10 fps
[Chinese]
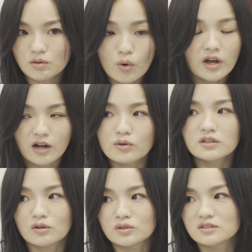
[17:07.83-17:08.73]
会啊，会
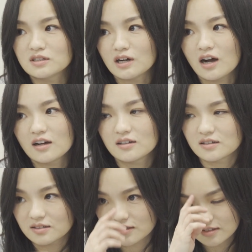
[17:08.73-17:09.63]
讨论这个啊。
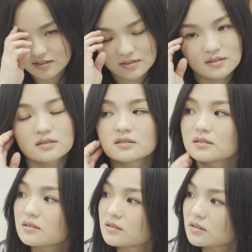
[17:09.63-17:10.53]
跳动
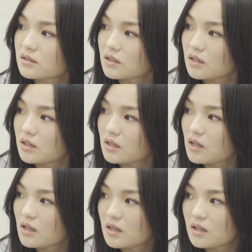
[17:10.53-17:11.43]
是就是，
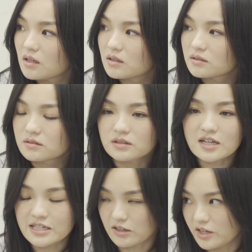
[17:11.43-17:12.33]
他
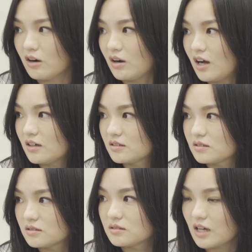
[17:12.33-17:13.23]
想要啦，
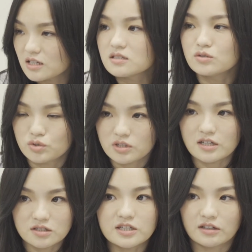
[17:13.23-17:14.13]
他是他
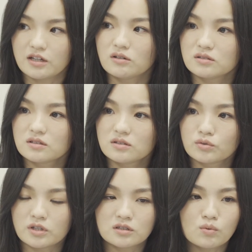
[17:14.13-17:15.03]
是想要
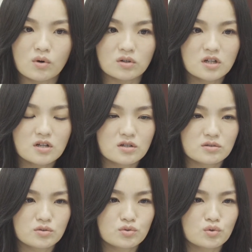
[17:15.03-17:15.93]
对。可是我，
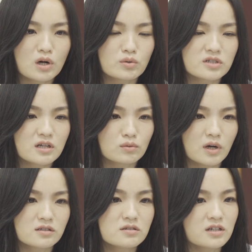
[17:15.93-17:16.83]
就说啊，我现在我
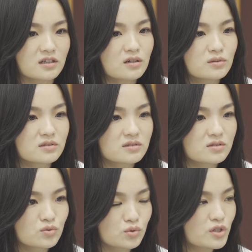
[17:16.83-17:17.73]
还是想要
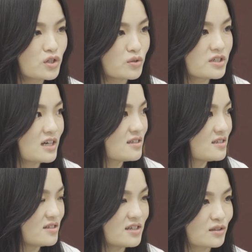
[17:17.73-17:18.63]
追求一下自
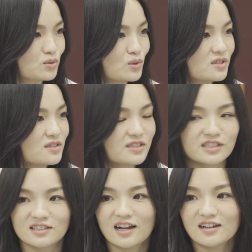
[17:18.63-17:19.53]
己想做的事
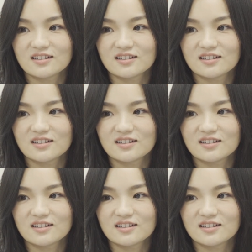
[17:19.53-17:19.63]
情啊，